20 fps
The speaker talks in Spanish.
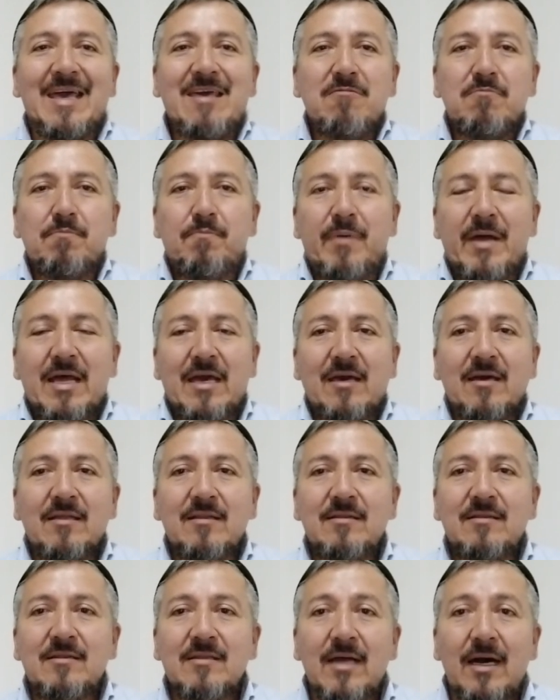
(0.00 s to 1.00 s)
e
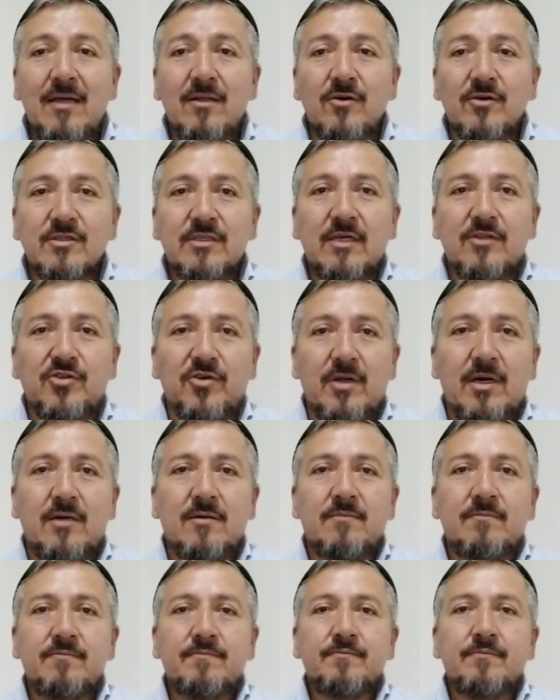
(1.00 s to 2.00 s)
impregnados de
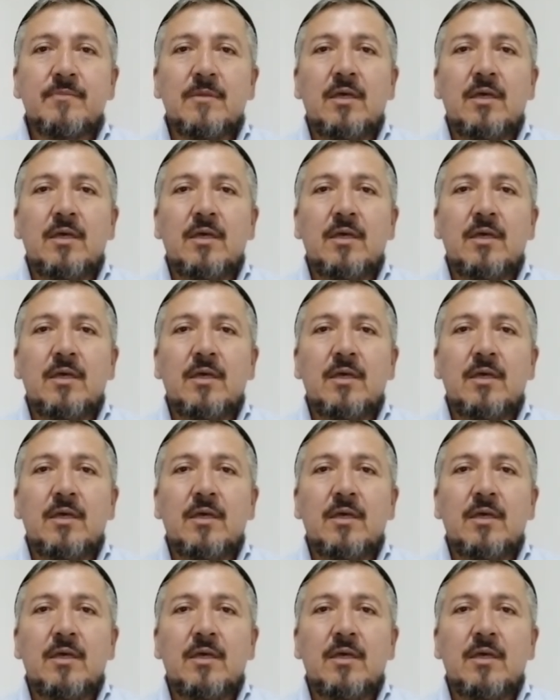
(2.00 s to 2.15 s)
Torah.